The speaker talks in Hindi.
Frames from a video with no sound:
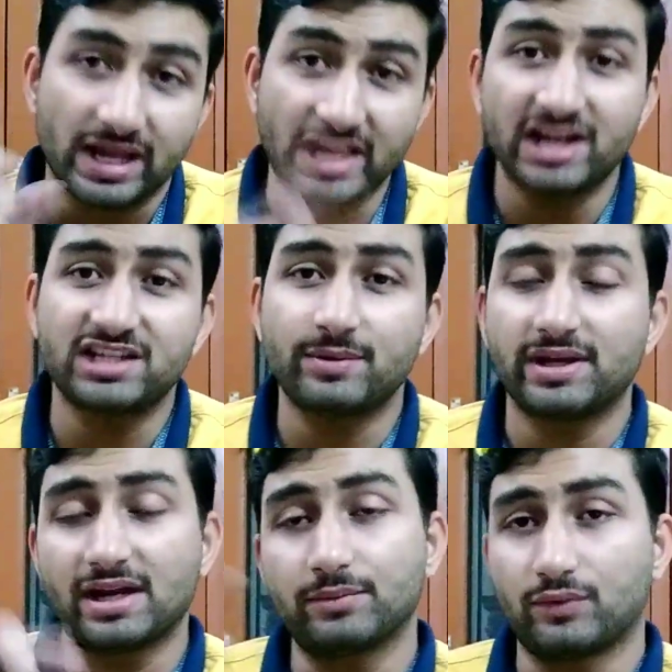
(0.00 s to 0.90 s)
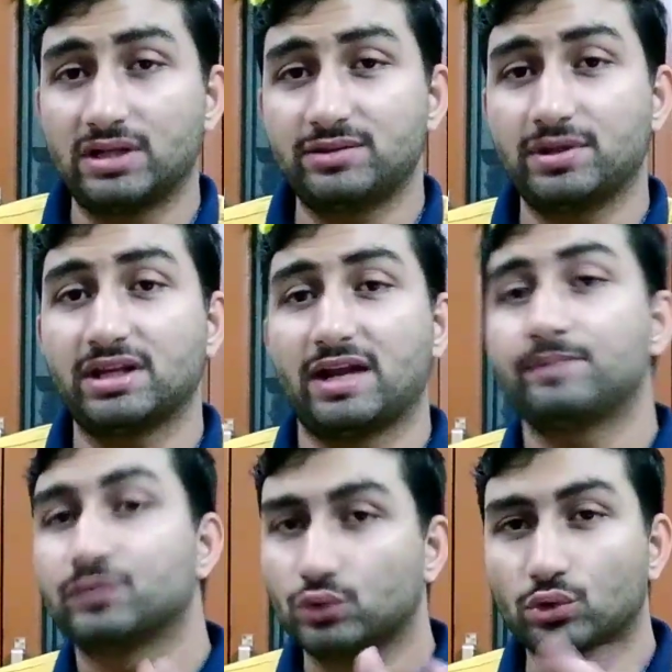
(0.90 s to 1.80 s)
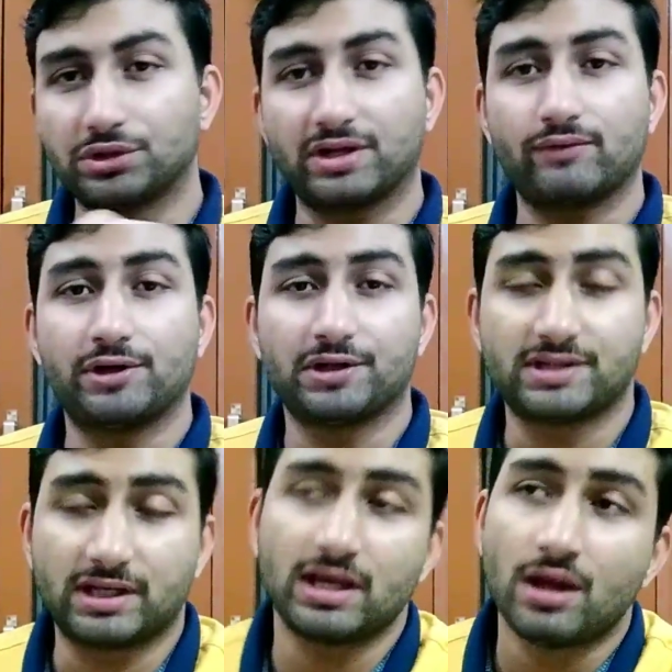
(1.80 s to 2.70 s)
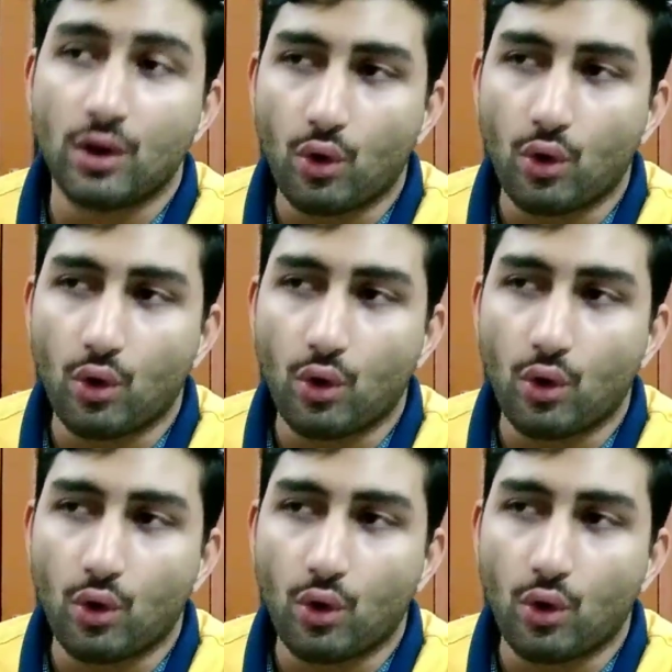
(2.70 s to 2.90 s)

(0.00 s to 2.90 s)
एट जीबी की रैम ट्वेल्व जीबी की रैम दो तरह के वेरियंट आ जाएंगे